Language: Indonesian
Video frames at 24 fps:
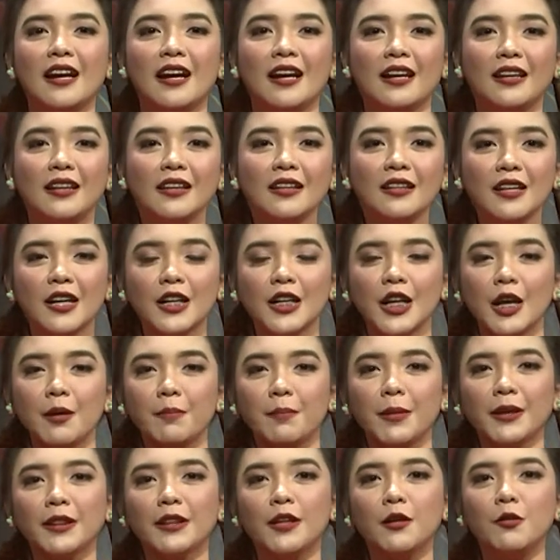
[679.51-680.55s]
kain yang
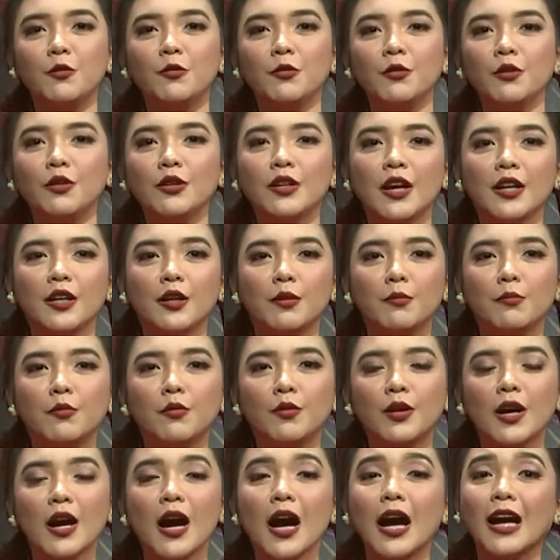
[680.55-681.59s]
dapat digulung dan
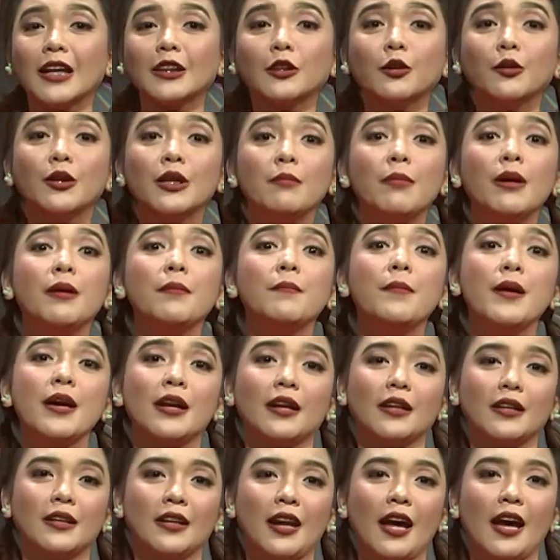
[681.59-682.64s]
dibuka atau
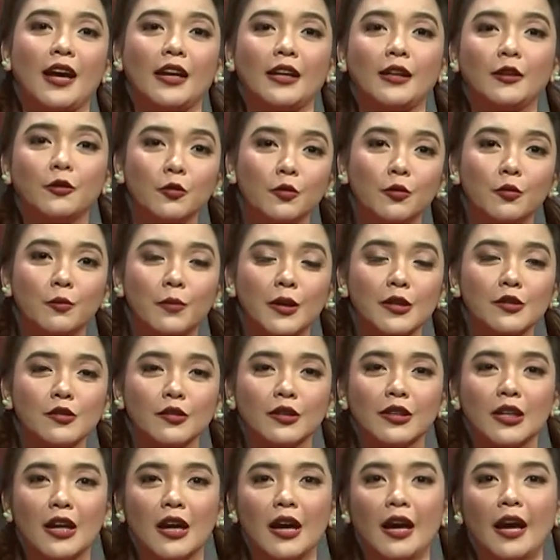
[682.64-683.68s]
dibeber. Nah, itu
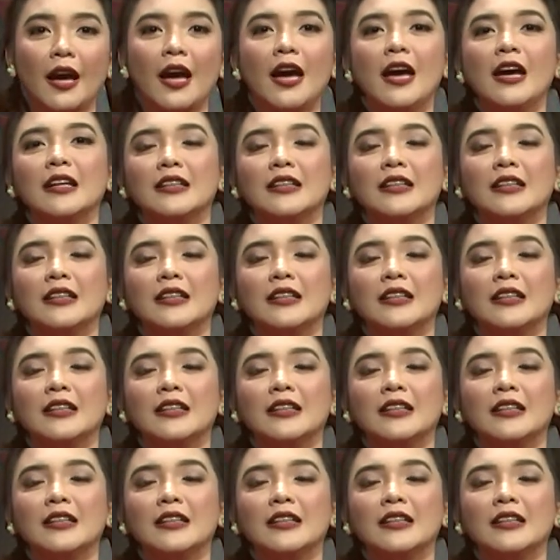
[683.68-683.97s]
maksudnya.